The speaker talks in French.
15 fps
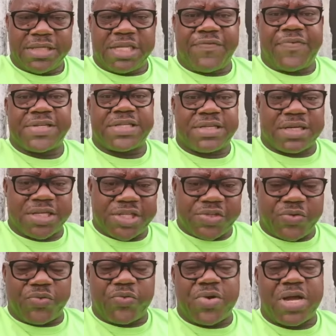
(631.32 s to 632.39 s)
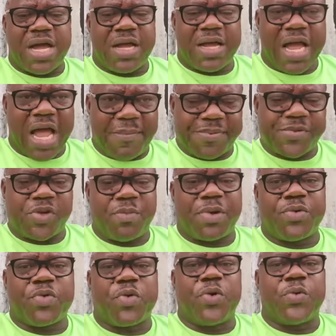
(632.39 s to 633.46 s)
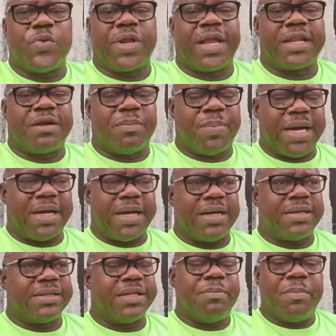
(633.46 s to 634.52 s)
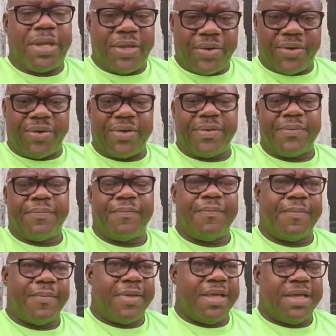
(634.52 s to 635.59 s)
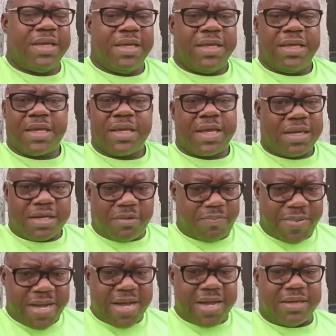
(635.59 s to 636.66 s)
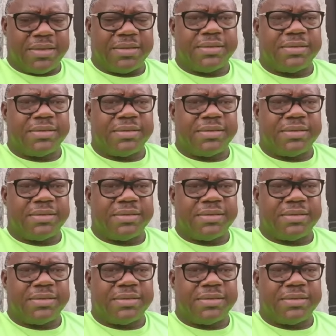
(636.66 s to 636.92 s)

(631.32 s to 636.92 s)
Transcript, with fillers: Cette phase de transition doit absolument nous conduire quelque part de meilleur, quelque part